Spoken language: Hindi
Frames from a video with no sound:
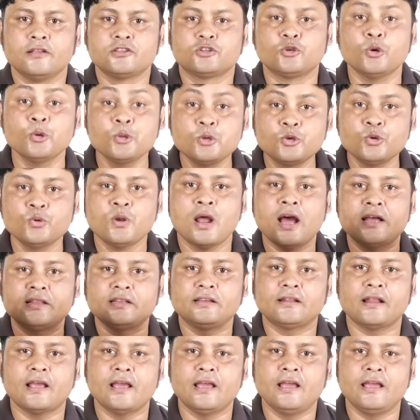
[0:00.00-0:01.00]
झुंझुना
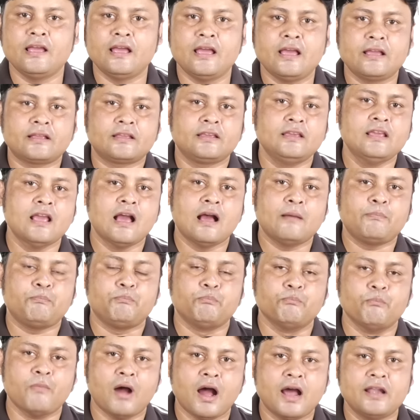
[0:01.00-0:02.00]
दे रहे हैं कि आप
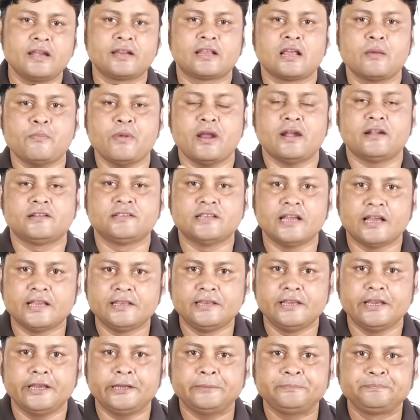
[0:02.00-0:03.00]
मान के बैठ
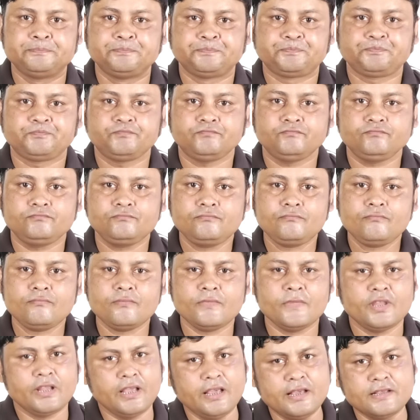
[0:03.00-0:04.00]
जाइए
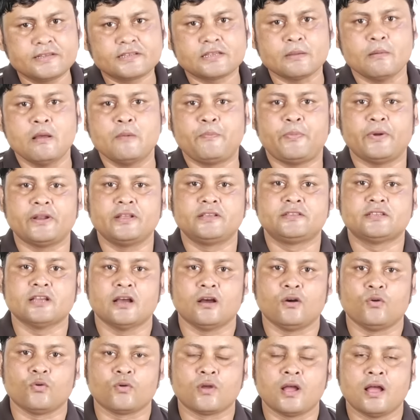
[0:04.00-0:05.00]
कि इस समय परीक्षा
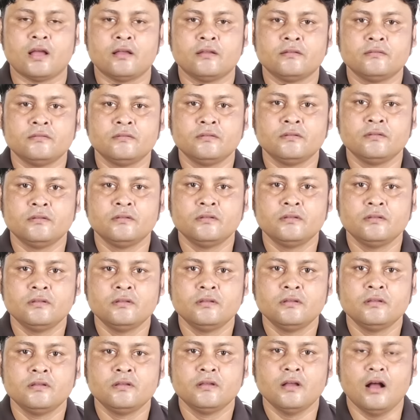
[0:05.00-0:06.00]
होगा
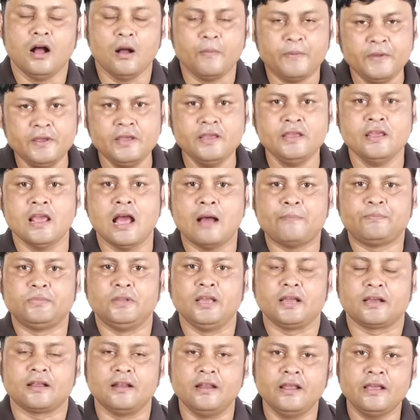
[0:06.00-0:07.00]
अभी ही आप
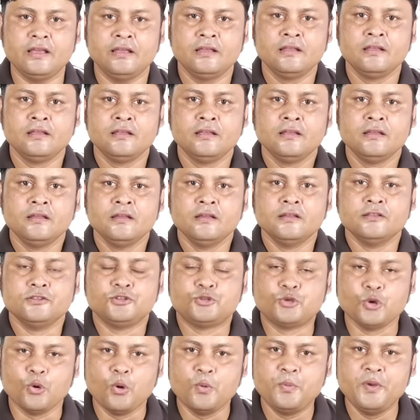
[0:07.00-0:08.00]
देख लें
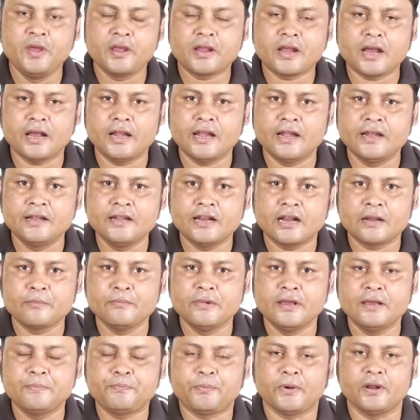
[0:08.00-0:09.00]
जो भी कैलेंडर
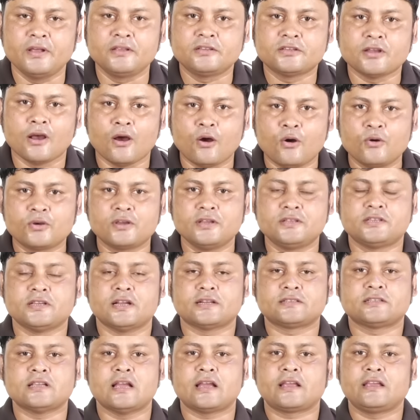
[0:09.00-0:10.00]
में परीक्षाओं की
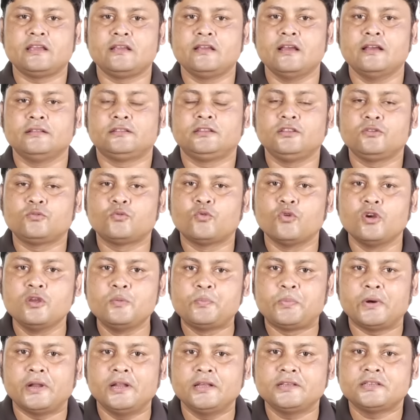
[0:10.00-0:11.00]
चर्चा की गई थी कोई
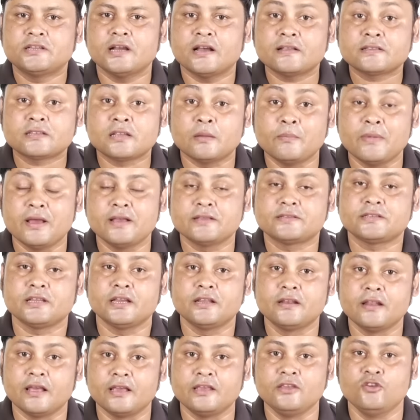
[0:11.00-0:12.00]
परीक्षा समय से
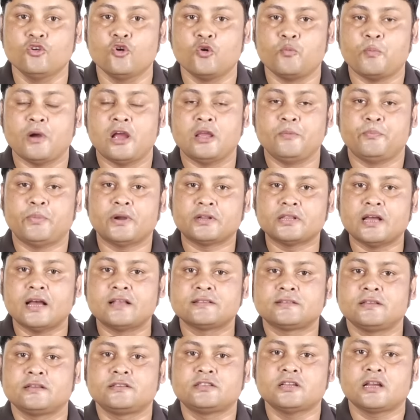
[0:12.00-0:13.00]
नहीं हो पाई
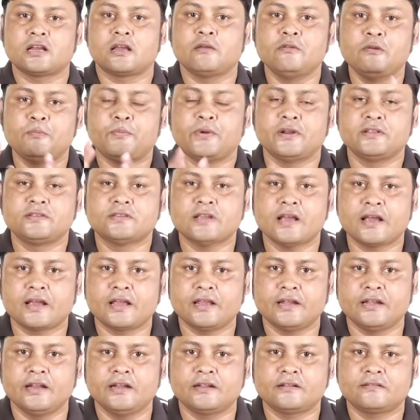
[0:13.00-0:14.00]
प्रधान शिक्षक को भी परीक्षा
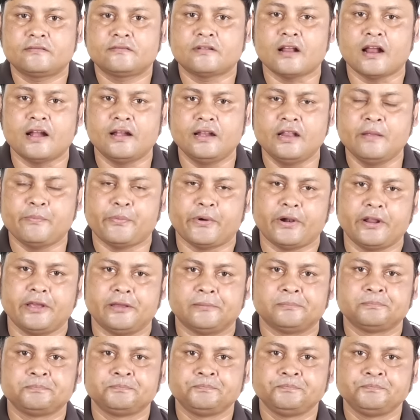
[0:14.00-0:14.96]
के डेट टालने पड़े